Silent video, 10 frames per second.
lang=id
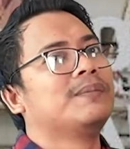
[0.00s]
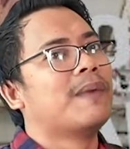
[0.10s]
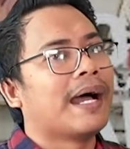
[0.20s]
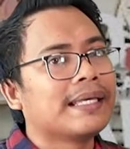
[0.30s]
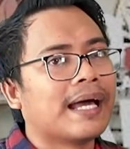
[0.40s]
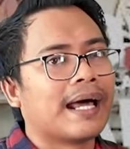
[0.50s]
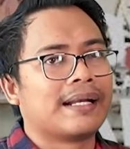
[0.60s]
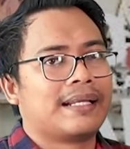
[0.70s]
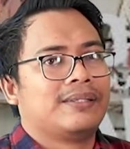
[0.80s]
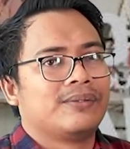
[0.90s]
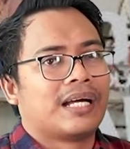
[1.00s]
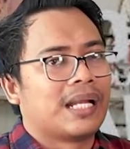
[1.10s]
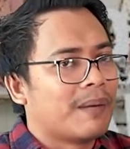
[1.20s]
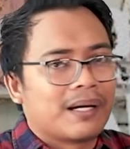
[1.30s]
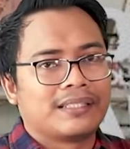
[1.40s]
dibayar gitu
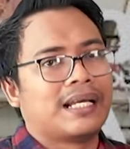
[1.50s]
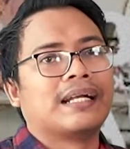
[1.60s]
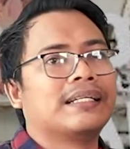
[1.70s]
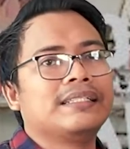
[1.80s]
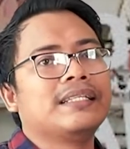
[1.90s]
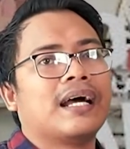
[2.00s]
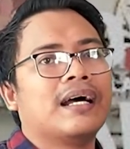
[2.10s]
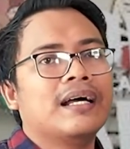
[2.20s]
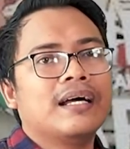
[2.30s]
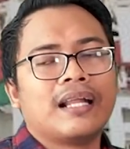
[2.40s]
kan emang kerjaan dia.